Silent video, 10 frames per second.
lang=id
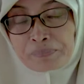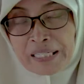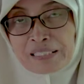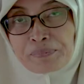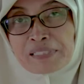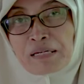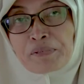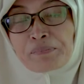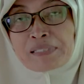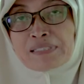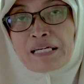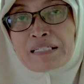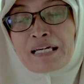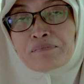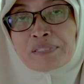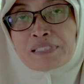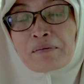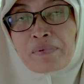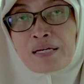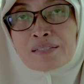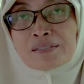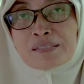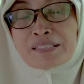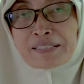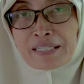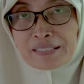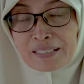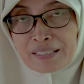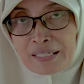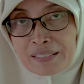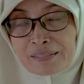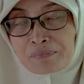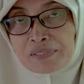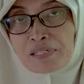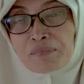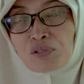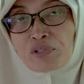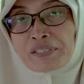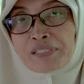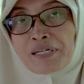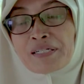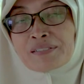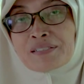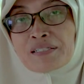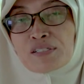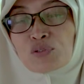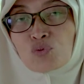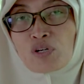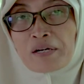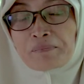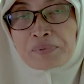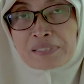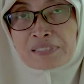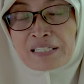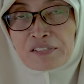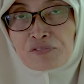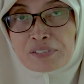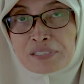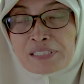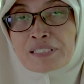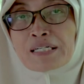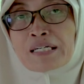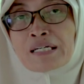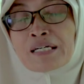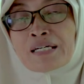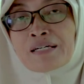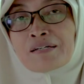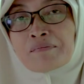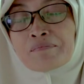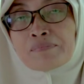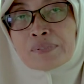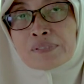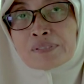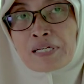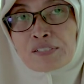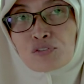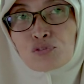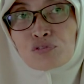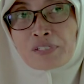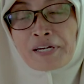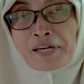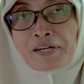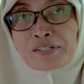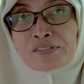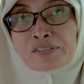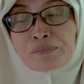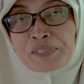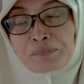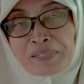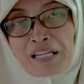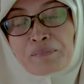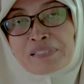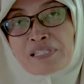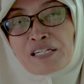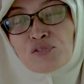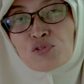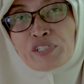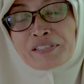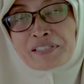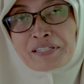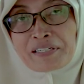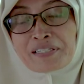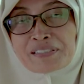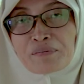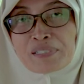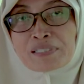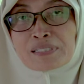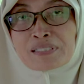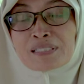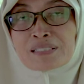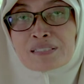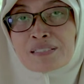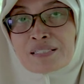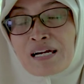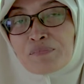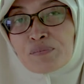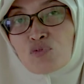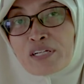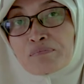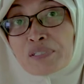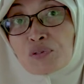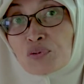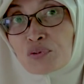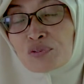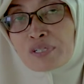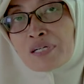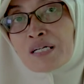tadi pertama perencanaan bersama dengan target-target bersama keluarga yang kedua perencanaan fisik bisa juga seperti pengalaman saya dulu ya dengan anak saya masih kecil eh, kami buat menu